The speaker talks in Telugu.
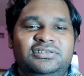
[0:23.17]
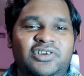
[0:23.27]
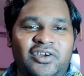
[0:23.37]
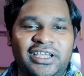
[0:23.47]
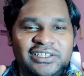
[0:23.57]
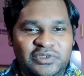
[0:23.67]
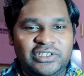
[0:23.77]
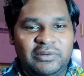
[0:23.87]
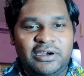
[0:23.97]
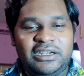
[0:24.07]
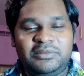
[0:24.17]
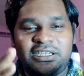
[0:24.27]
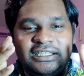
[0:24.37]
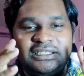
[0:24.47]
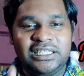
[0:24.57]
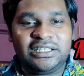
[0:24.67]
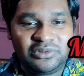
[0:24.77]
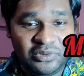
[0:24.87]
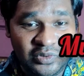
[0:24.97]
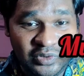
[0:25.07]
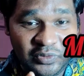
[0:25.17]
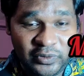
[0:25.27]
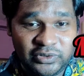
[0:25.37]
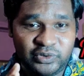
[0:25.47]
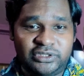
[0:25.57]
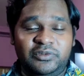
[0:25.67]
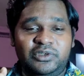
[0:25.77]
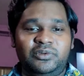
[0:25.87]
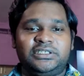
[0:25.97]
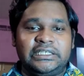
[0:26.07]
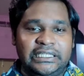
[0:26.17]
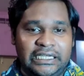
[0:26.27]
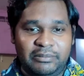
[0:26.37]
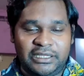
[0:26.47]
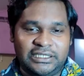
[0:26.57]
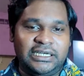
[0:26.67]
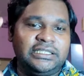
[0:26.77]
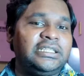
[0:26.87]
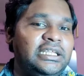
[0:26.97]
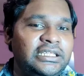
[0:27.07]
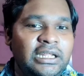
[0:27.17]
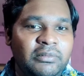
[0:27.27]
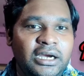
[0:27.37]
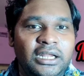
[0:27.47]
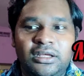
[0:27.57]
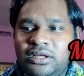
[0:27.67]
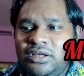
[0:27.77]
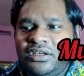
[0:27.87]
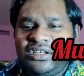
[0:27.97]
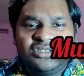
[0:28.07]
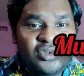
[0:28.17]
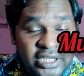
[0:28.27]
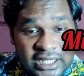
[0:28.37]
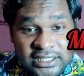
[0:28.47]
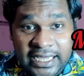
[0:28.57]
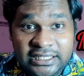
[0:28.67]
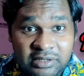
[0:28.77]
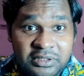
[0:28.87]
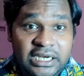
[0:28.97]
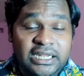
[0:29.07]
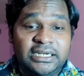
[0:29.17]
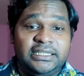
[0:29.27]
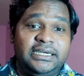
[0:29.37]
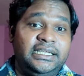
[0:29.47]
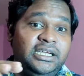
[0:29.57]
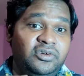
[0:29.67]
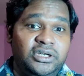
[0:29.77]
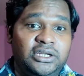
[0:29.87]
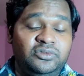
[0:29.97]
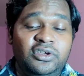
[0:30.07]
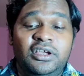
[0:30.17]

షాకింగ్ న్యూస్ అనమాట మీకు అంతా తెలియదు యూట్యూబ్లో చూస్తున్న వ్యూవర్స్కి అయితే ఇంకా ప్రజెంట్ అయితే తెలియదు అనమాట సో నేనైతే హైదరాబాద్ వెళ్ళడానికి అయితే రెడీగా ఉన్నాను